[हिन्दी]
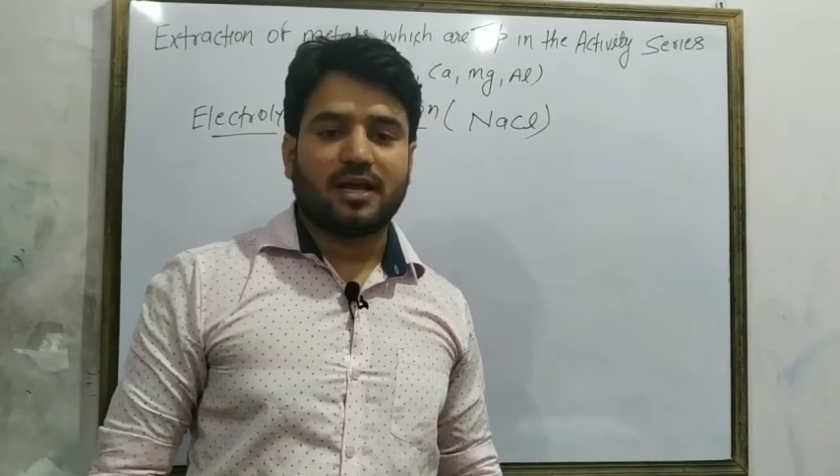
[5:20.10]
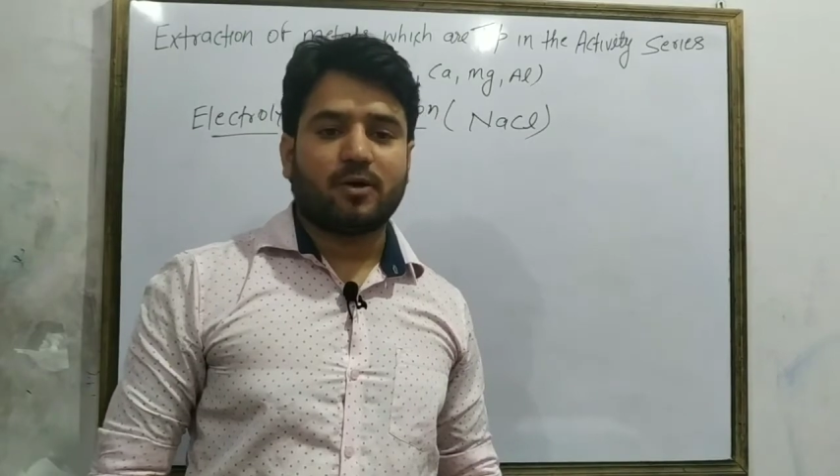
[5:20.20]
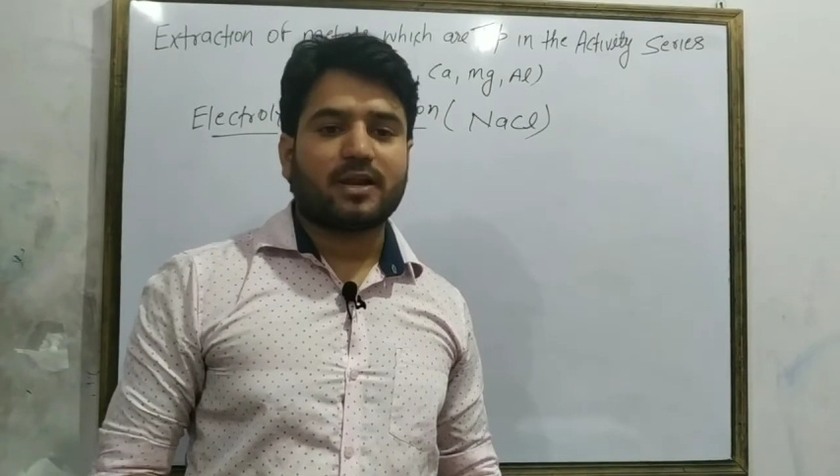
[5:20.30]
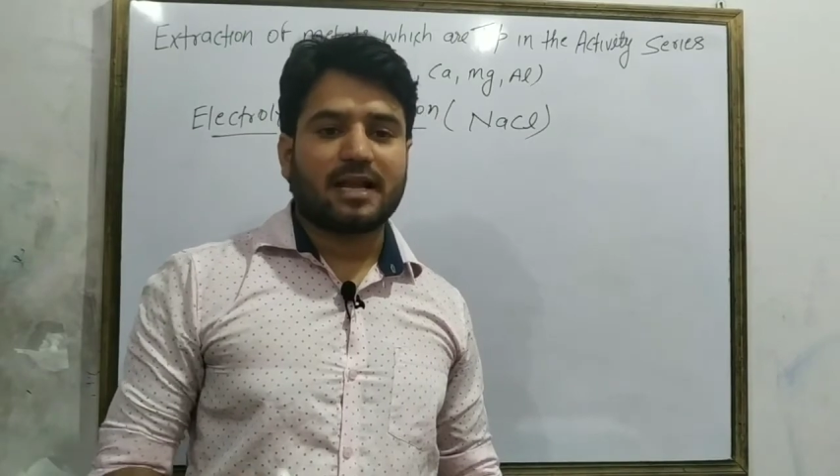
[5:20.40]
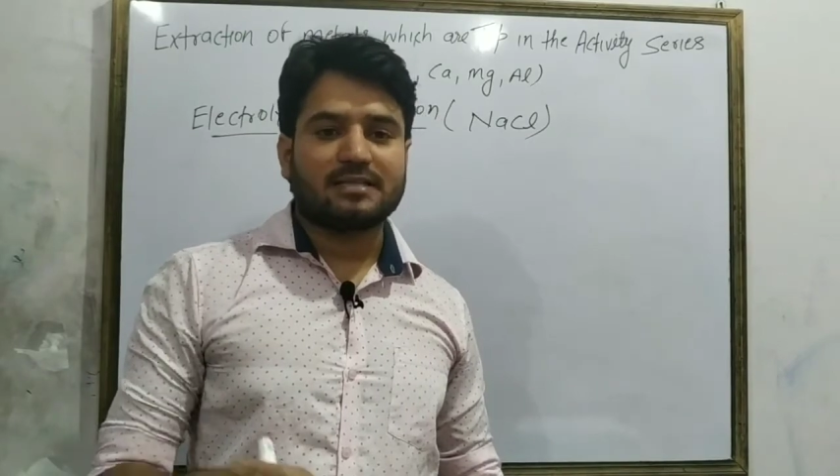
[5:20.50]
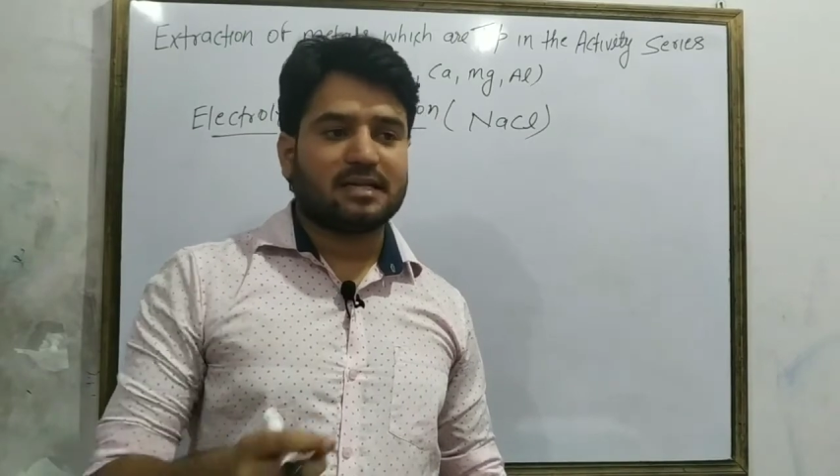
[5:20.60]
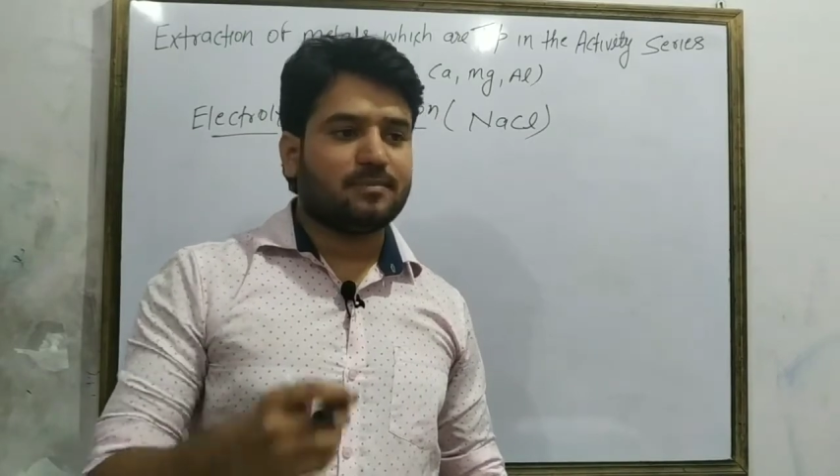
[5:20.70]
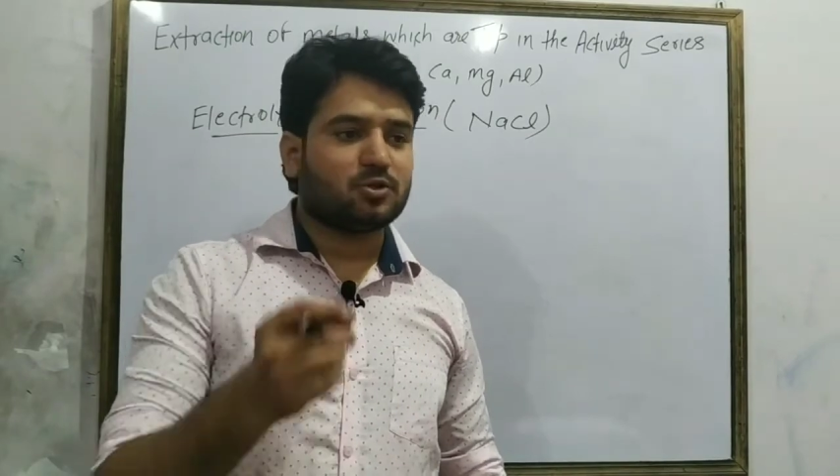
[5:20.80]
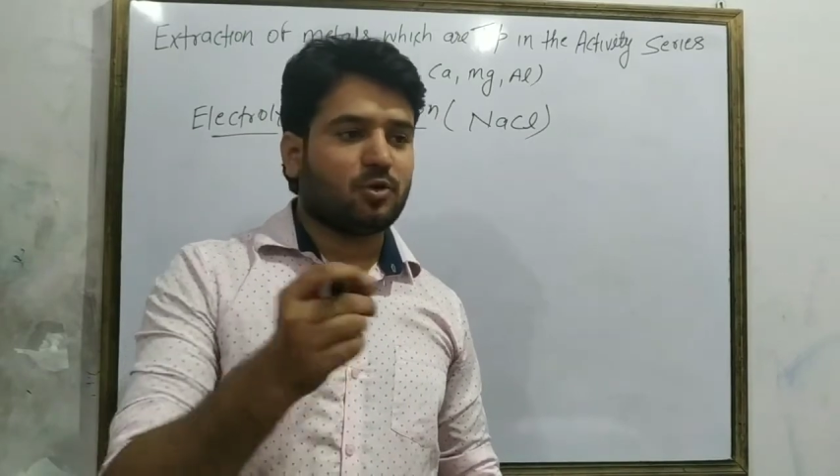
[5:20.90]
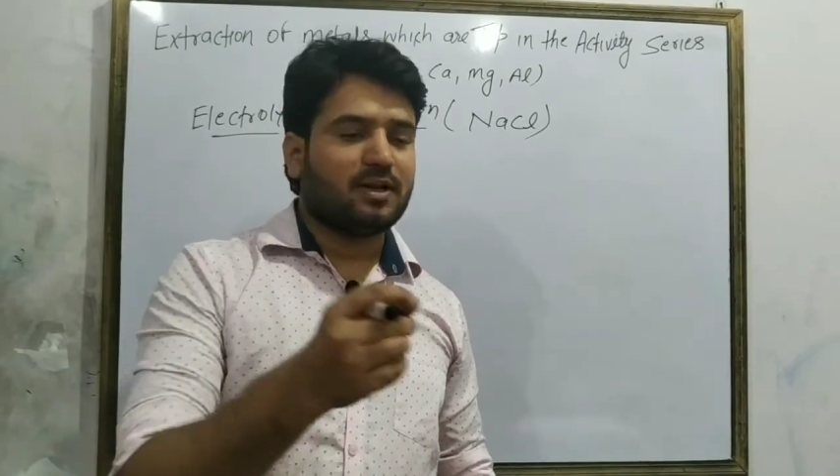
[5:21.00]
है और कैसे
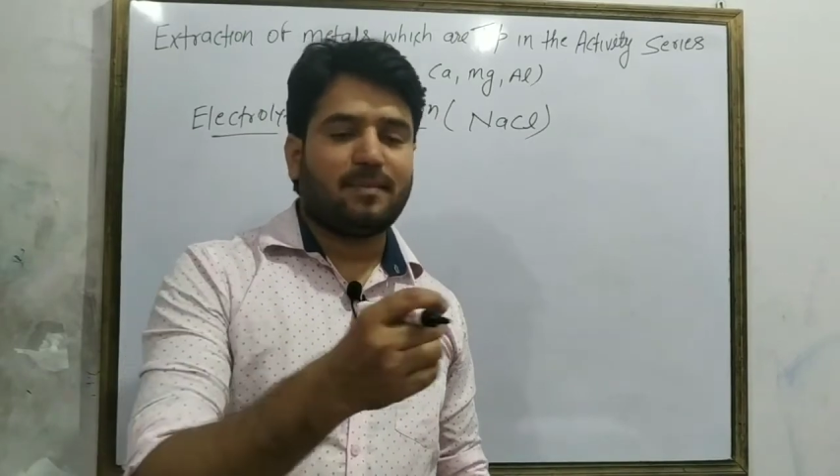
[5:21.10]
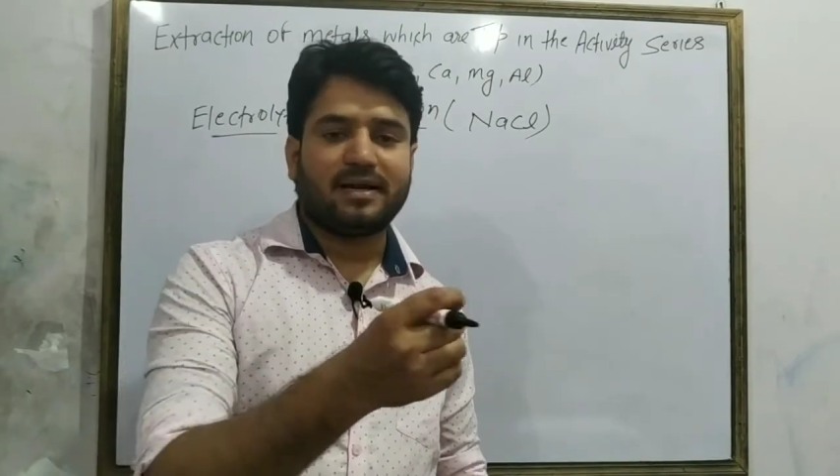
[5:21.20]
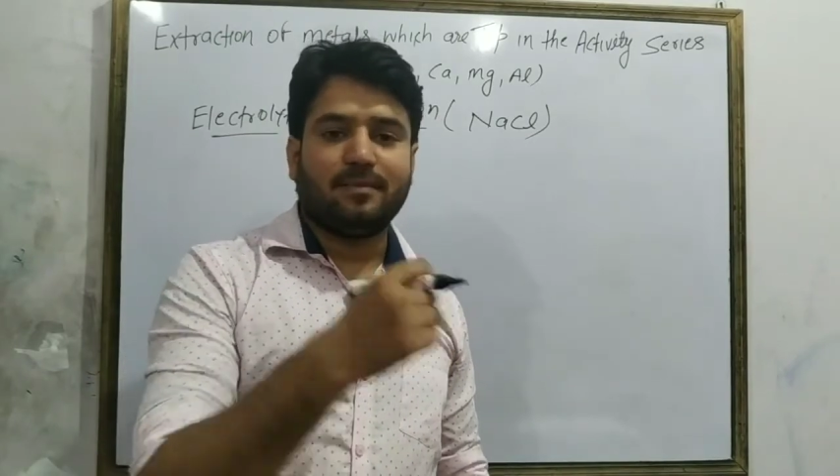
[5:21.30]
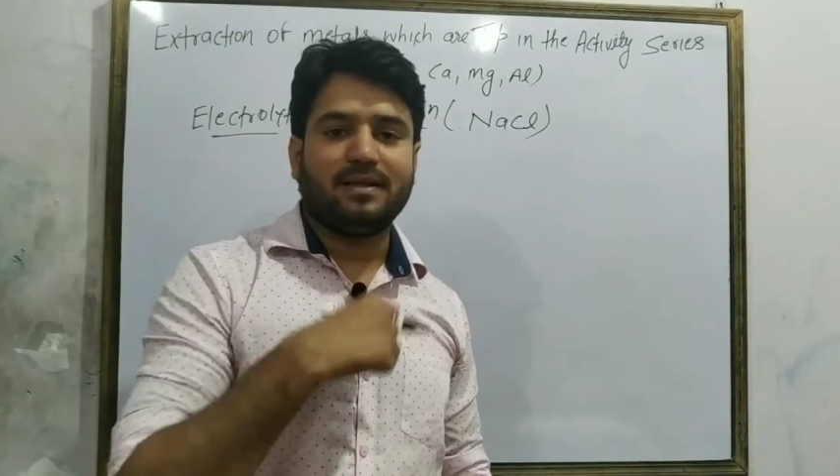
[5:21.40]
हमें सोडियम मेटल